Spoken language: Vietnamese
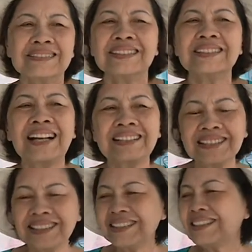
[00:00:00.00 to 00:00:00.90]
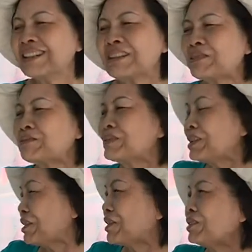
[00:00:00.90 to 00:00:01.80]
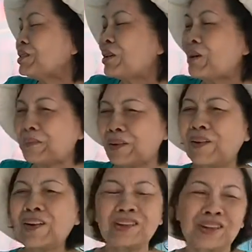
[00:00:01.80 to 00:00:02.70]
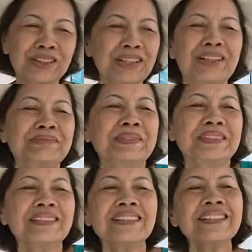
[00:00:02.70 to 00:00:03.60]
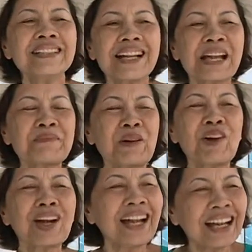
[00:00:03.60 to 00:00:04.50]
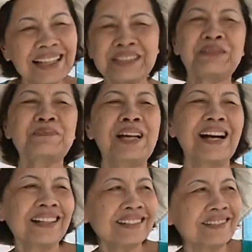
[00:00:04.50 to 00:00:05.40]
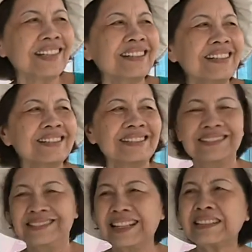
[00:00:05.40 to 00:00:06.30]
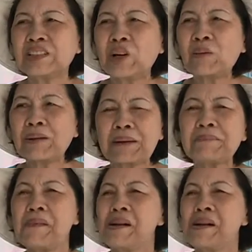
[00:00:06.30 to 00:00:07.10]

thì ảnh đi ờ, cũng ờ, dòm ngó coi ờ, những cái ai mà khó khăn ảnh giúp đỡ rồi vậy đó ảnh tốt lắm